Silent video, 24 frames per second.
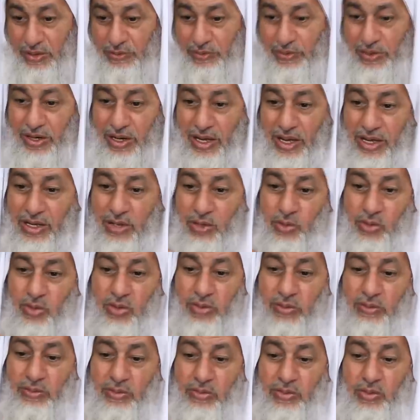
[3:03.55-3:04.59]

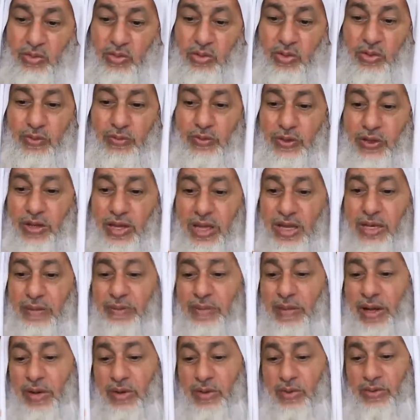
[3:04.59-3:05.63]
فالعائنون يكونوا في
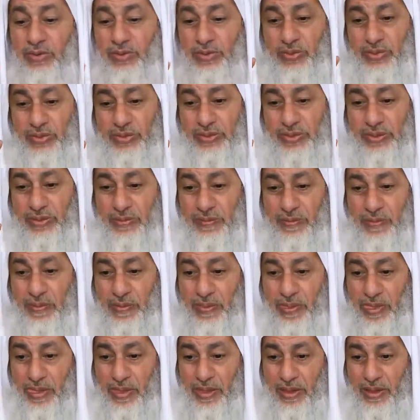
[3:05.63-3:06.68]
الغالب معروفون
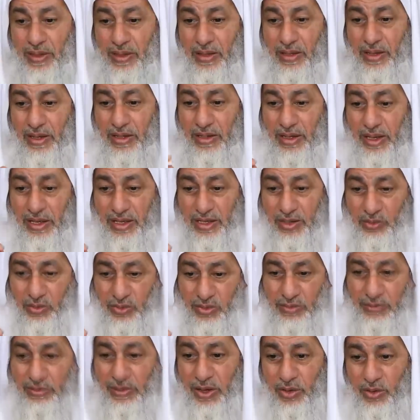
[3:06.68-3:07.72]

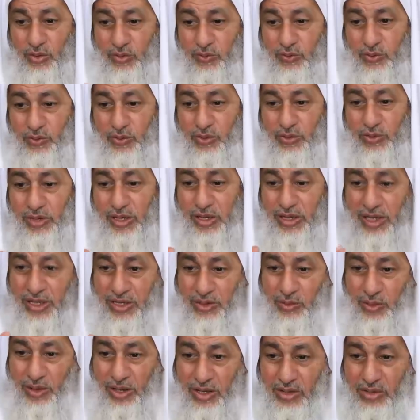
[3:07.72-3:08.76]
العائنون معروفون
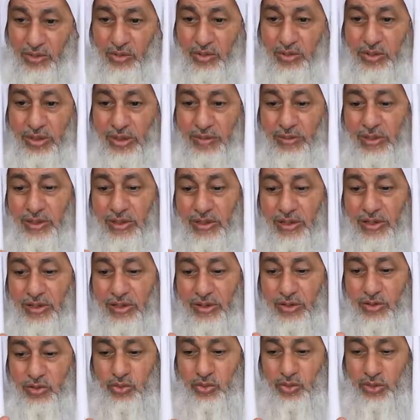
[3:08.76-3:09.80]
العين حق كما قال
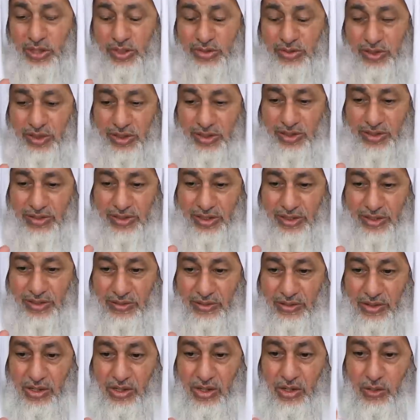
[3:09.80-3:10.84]
رسول الله صلى الله عليه وسلم
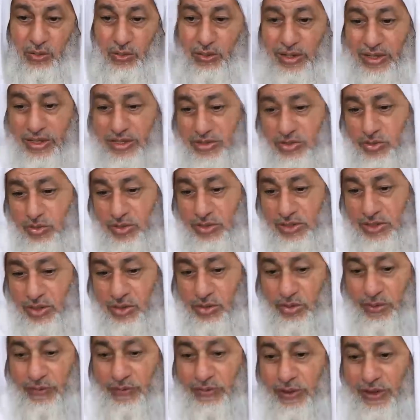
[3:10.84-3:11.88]
وإذا
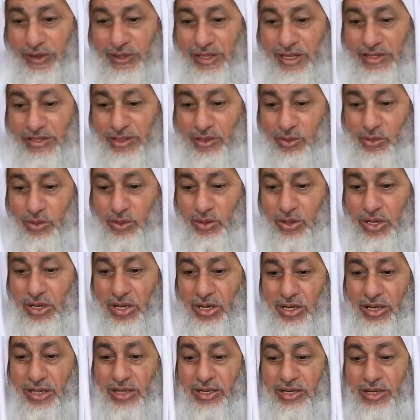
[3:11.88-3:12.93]
استغسلتم فاغتسلوا
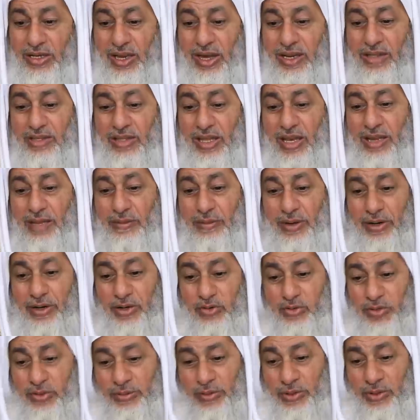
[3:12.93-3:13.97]
لكن هل طلب
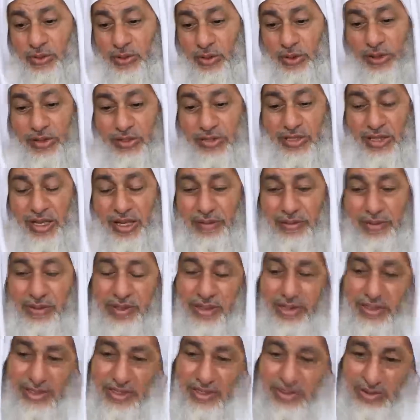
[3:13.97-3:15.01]
الرسول من كل الصحابة
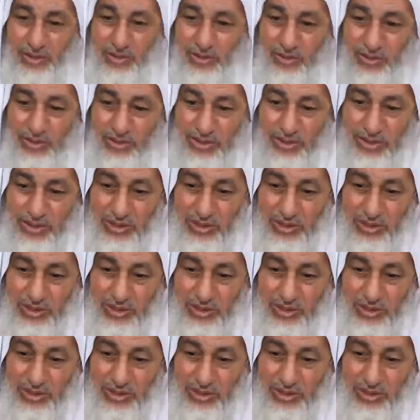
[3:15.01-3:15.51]
أن يغتسلوا